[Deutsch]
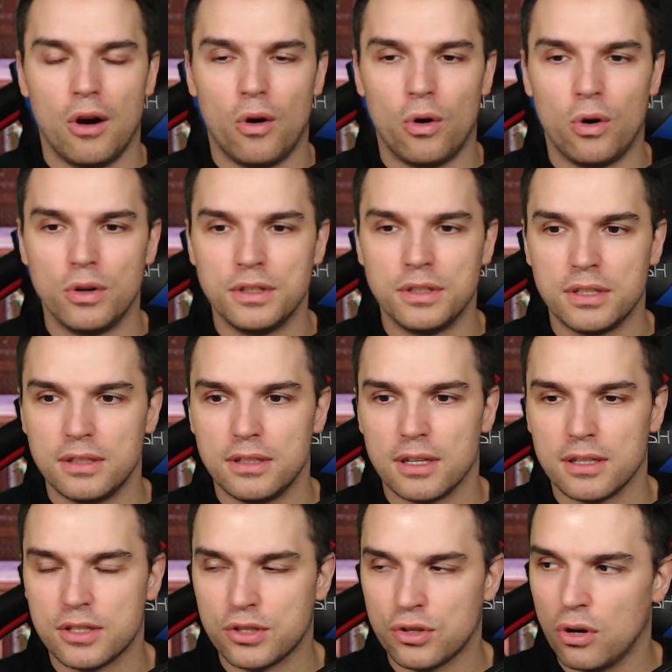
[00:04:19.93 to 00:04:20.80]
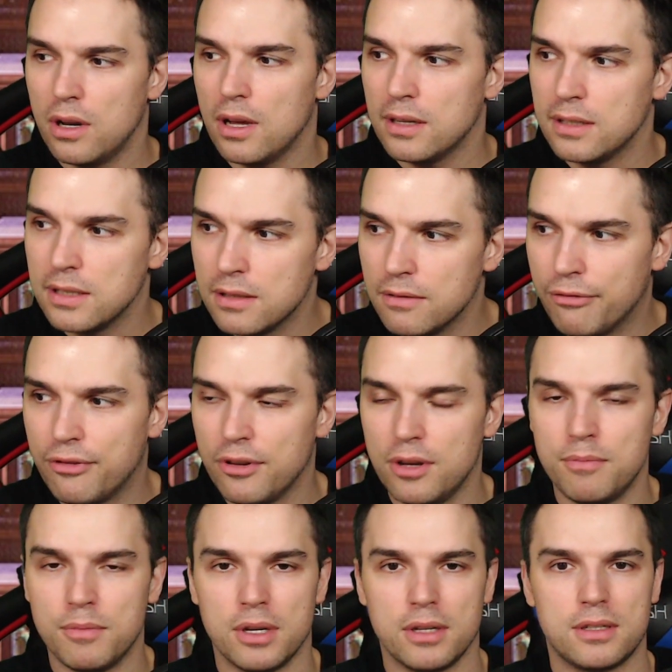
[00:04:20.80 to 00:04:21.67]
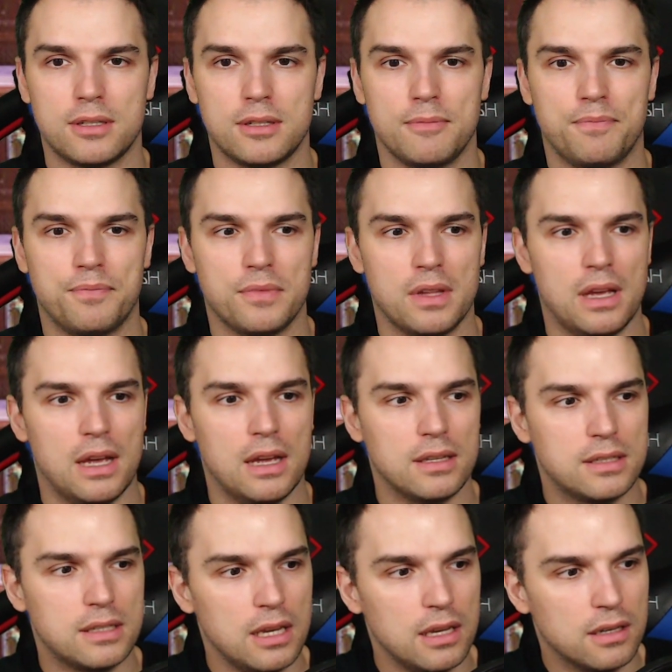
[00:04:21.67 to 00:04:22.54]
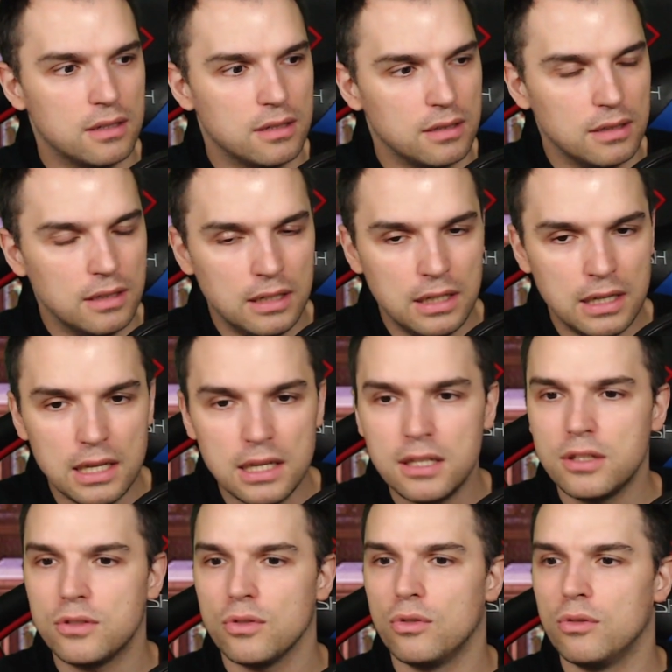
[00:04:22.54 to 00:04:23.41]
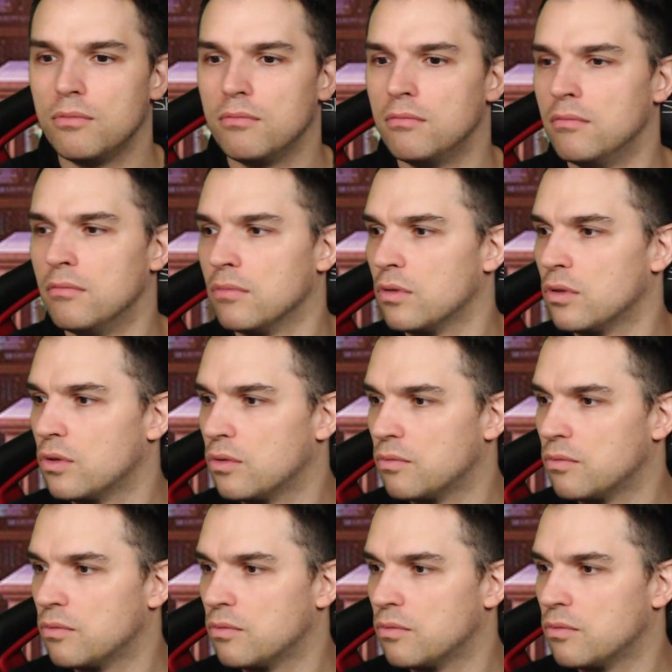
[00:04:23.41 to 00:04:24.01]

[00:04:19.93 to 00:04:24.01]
Und das Tolle an diesem Film ist, es geht nicht um